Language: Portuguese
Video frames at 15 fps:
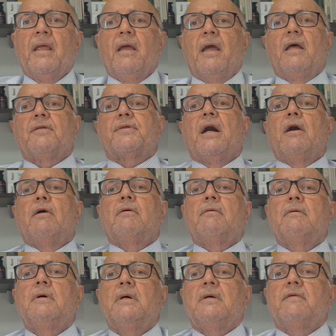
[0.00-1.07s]

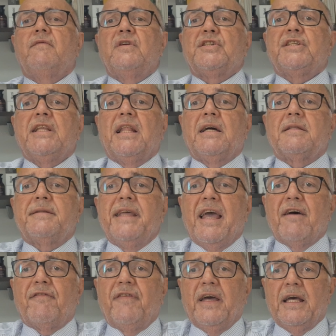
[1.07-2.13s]
Então, vigilante de
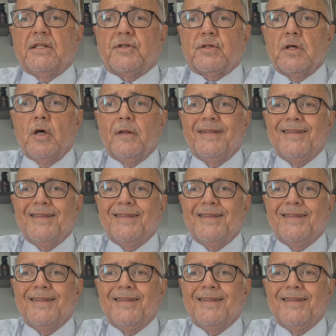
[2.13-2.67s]
eventos,